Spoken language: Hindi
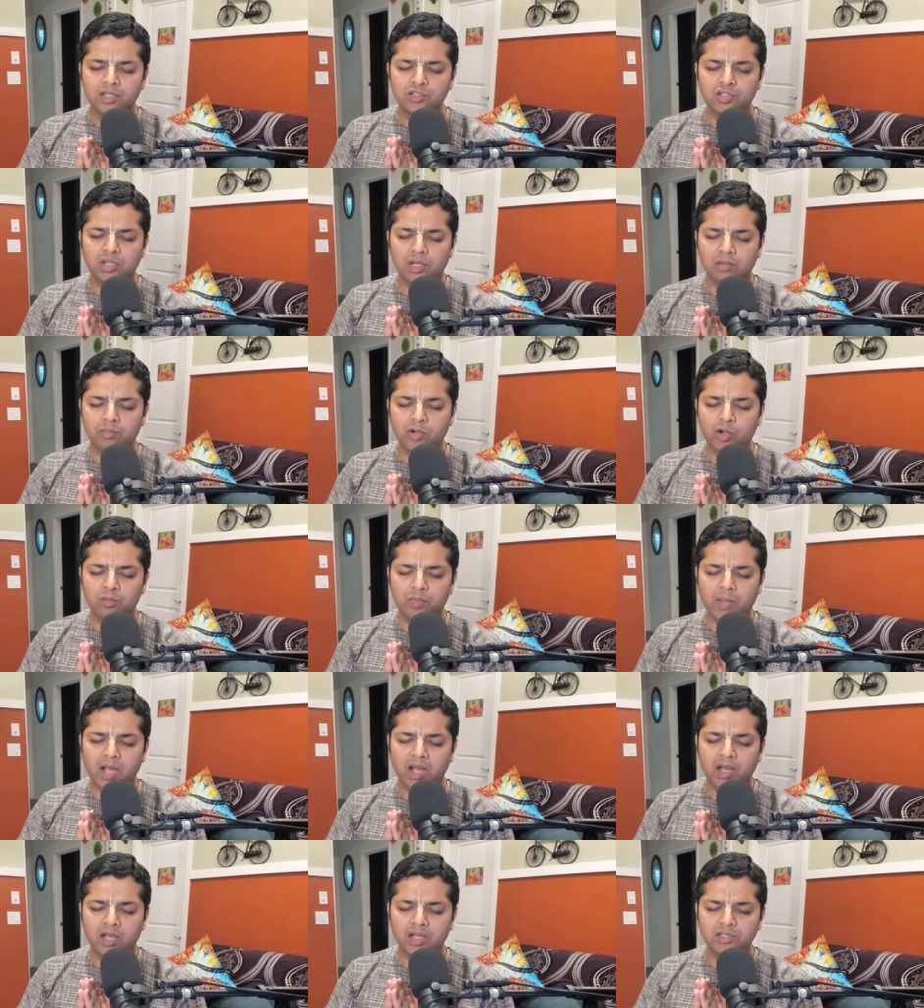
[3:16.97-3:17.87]
शिल
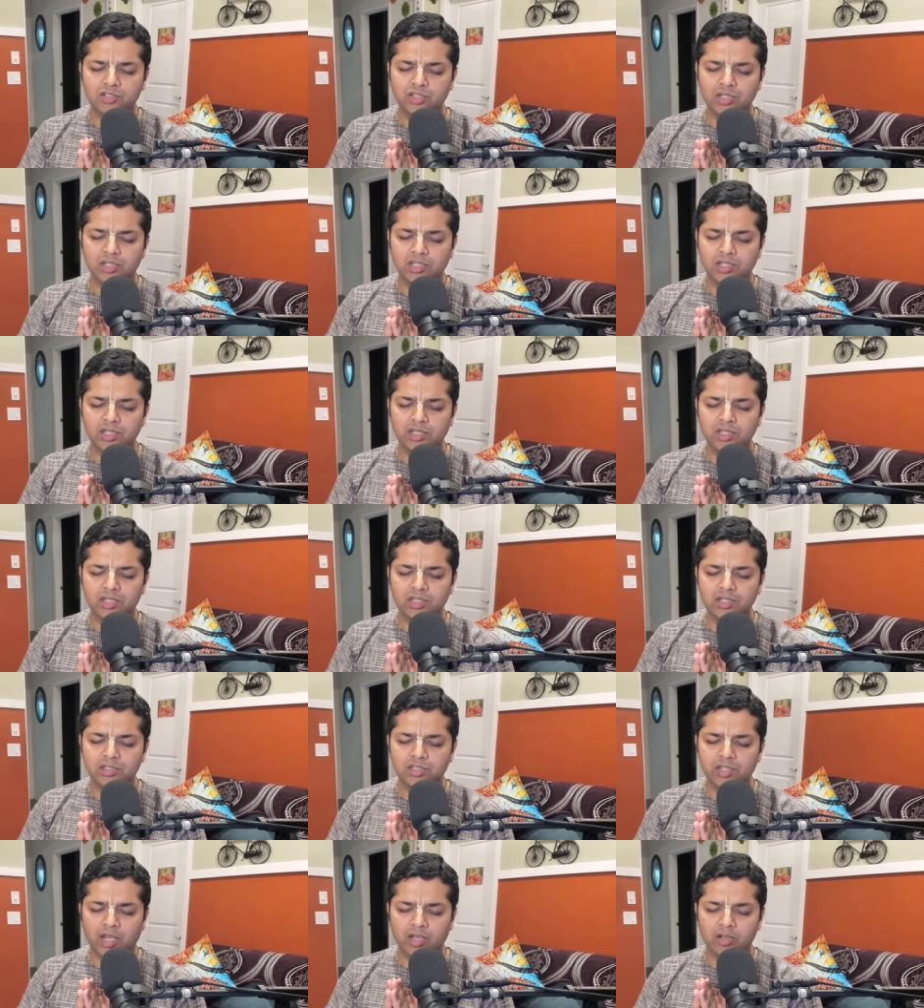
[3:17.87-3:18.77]
प्रभुपाद जी की
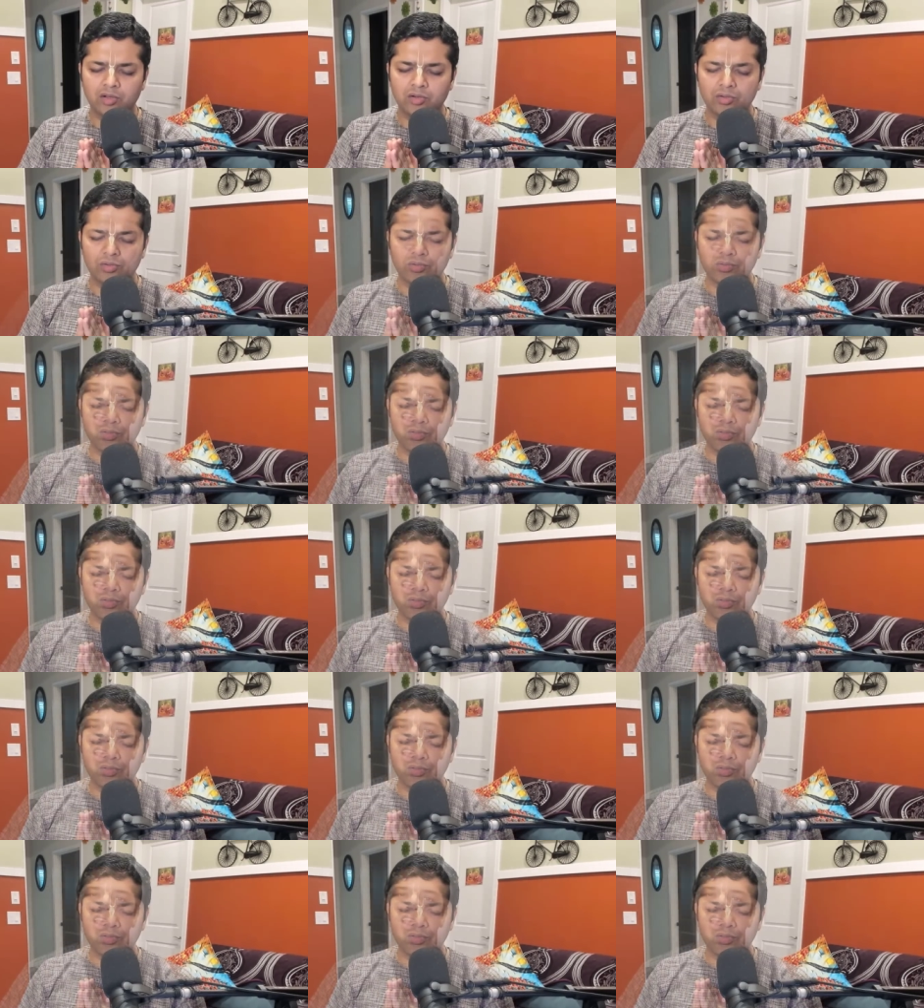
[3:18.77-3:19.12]
जय हो